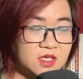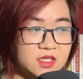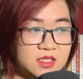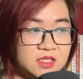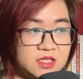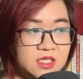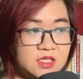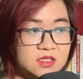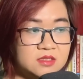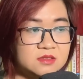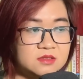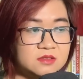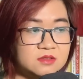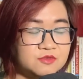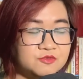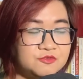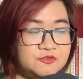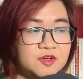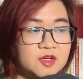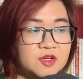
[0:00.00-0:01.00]
Nhưng
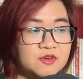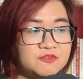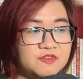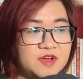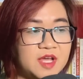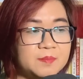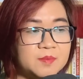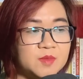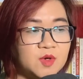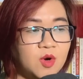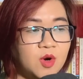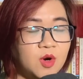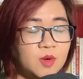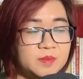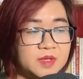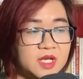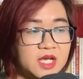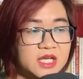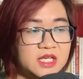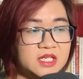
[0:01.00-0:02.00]
phương pháp
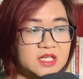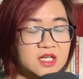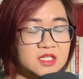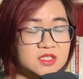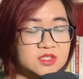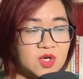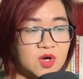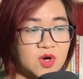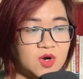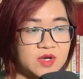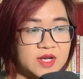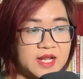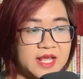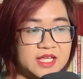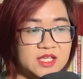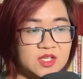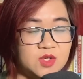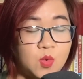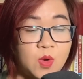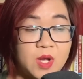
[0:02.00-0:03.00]
ôm cây đợi thỏ
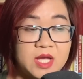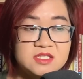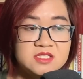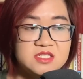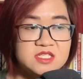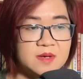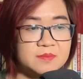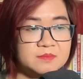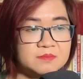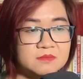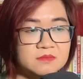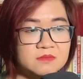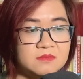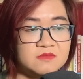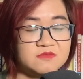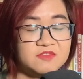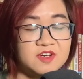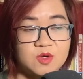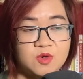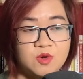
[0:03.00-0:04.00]
này quá chậm
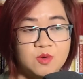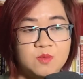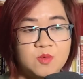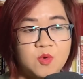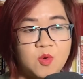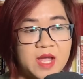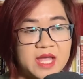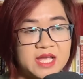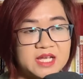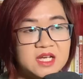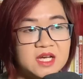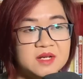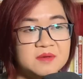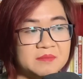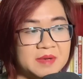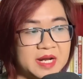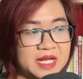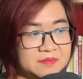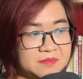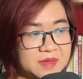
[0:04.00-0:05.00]
và cũng quá
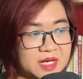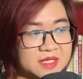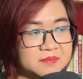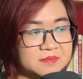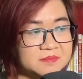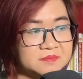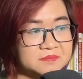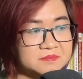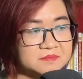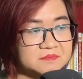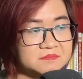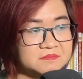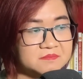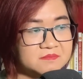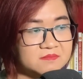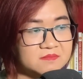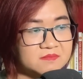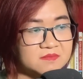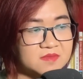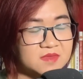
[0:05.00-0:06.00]
cần may mắn.
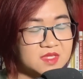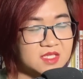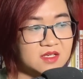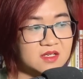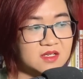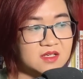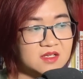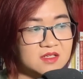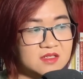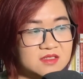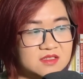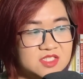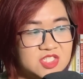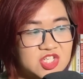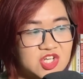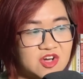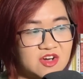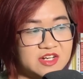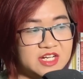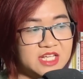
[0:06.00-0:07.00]

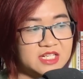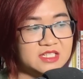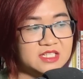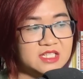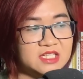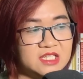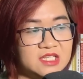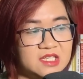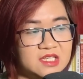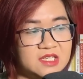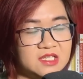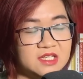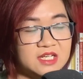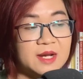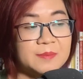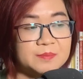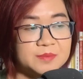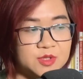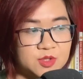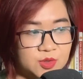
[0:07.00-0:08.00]
Cho đến khi
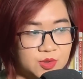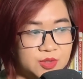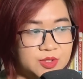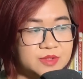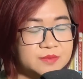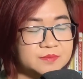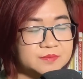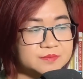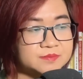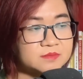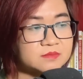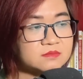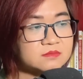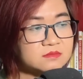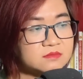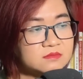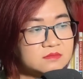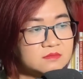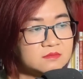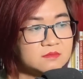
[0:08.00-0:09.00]
gặp tôi,
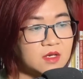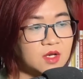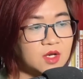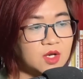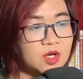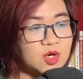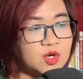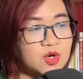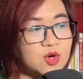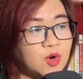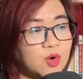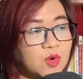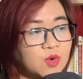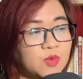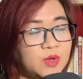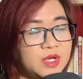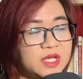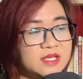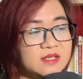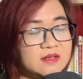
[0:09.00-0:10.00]
Khổ
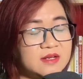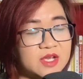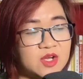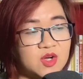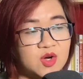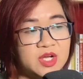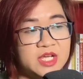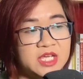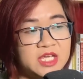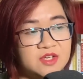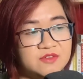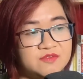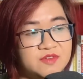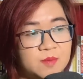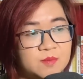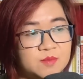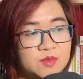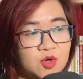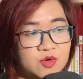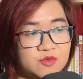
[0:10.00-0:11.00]
Quỳ lại có hy
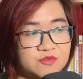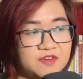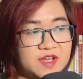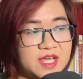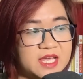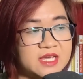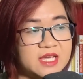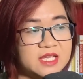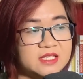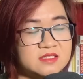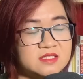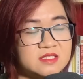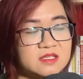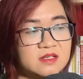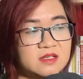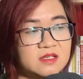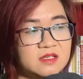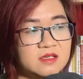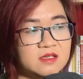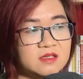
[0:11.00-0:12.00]
vọng đột phá cảnh
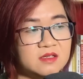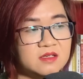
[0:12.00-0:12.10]
giới.